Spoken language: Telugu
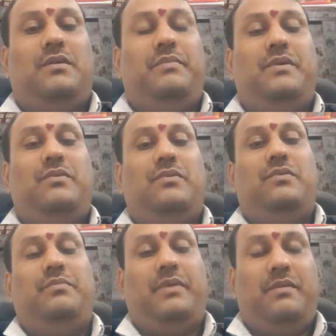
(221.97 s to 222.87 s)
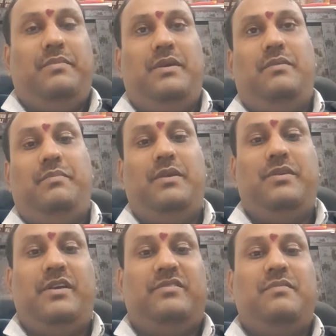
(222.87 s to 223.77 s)
మీరు అంటే మీ మీరు
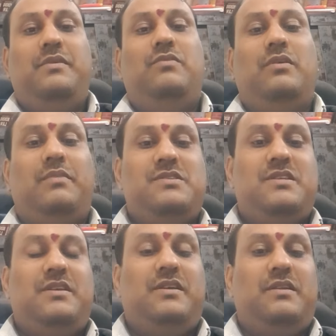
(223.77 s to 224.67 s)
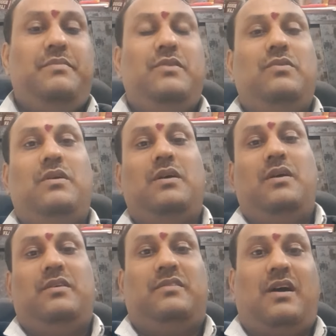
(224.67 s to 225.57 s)
చేస్తే మీకు కూడా మంచిది ఎందుకంటే మీకు కూడా
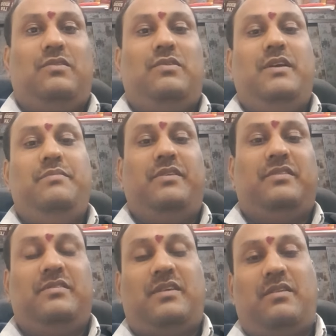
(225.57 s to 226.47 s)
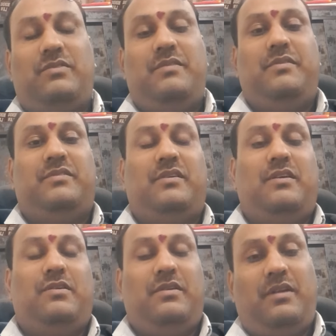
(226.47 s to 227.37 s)
సార్ కూడా ఏం చేస్తాడు సార్ కూడా ఏం చేస్తాడు
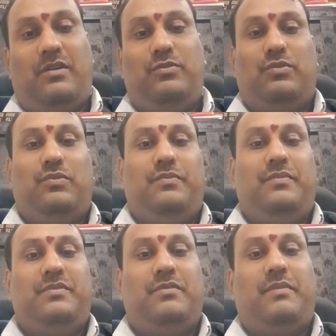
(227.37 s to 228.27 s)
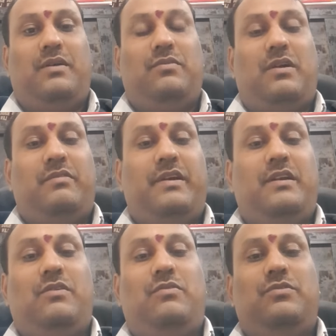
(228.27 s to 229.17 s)
అని అంటుర్రు సో మాకు
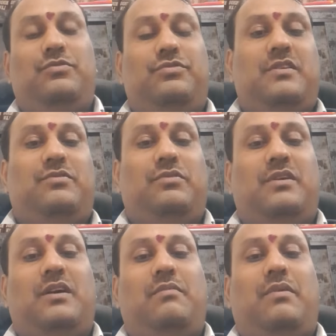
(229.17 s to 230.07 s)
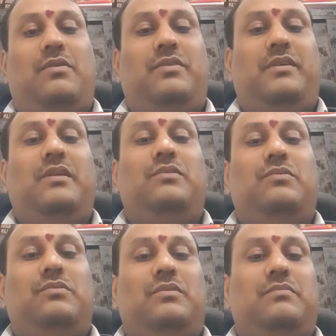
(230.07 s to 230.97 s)
అడ్వకేట్లకు కూడా చూస్తే తొందరగా బాగుంటుంది
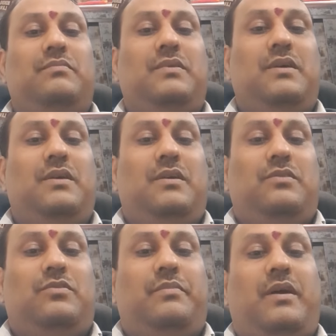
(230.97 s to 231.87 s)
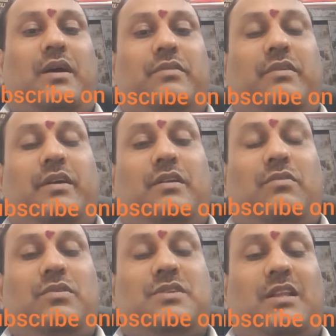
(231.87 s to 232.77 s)
అనుకుంటున్నాం సో మేము అడ్వకేట్లో
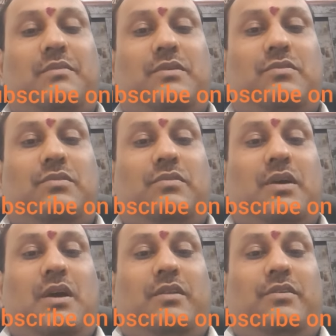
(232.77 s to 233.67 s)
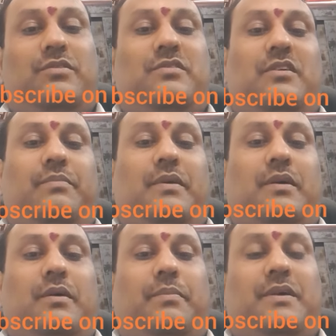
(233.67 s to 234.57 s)
కూడా చాలా మటుకు నిరుత్సాహ
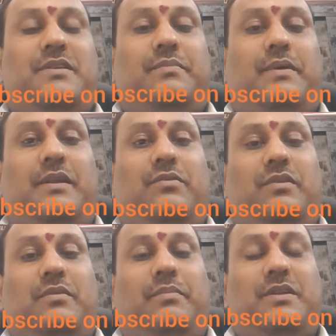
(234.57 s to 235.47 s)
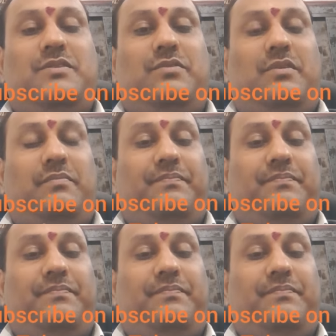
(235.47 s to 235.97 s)
పరిచి పరి ఉన్నాం పరిచి ఉన్నాం